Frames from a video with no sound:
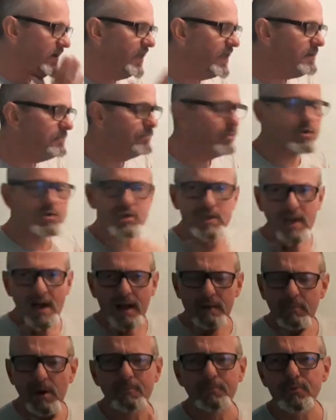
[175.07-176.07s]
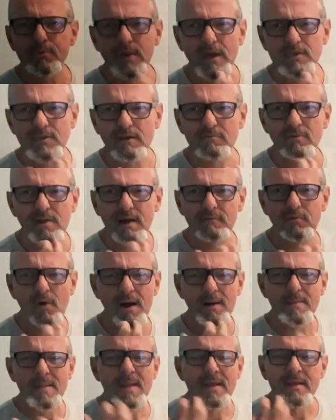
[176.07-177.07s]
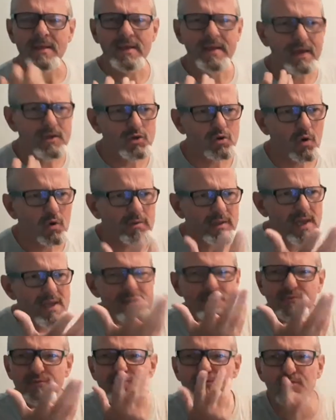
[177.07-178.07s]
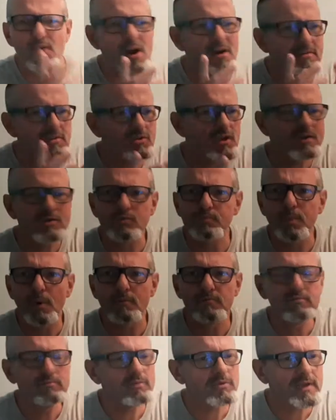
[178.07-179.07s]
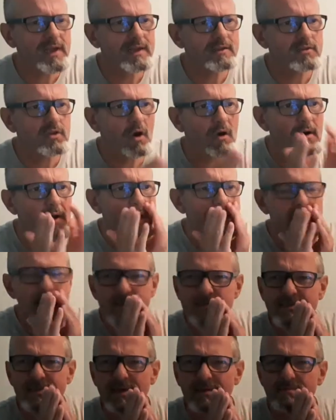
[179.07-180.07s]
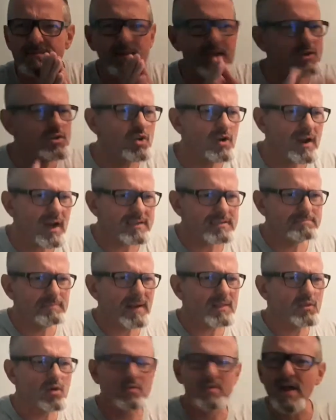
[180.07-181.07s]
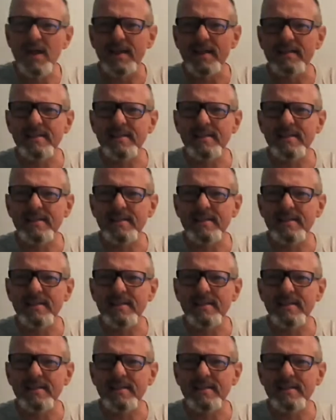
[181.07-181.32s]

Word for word: les Bogiards, bah putain, t'as vu la voix Hier, je suis rentré, il flotte, je peux vous montrer le temps. C'est dégueulasse, ma tonnelle est